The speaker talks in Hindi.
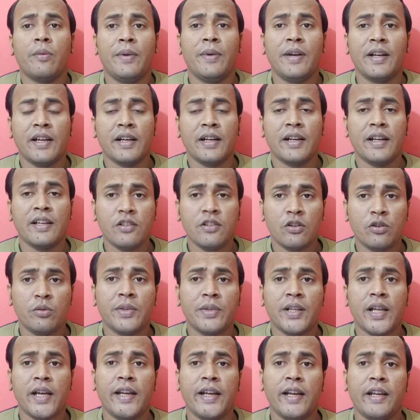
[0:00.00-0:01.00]
कमेंट करके जरूर
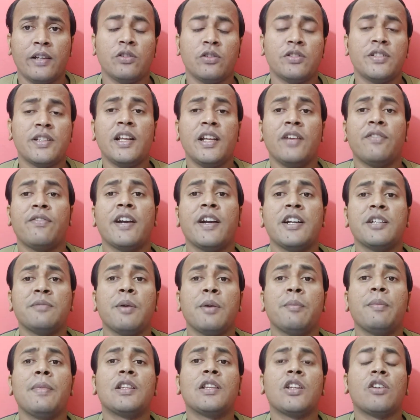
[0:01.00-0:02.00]
बताइए तो चलिए फ्रेंड्स
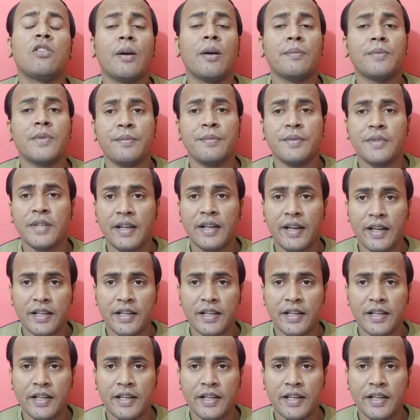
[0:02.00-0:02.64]
मैं मिलता हूँ आप सबसे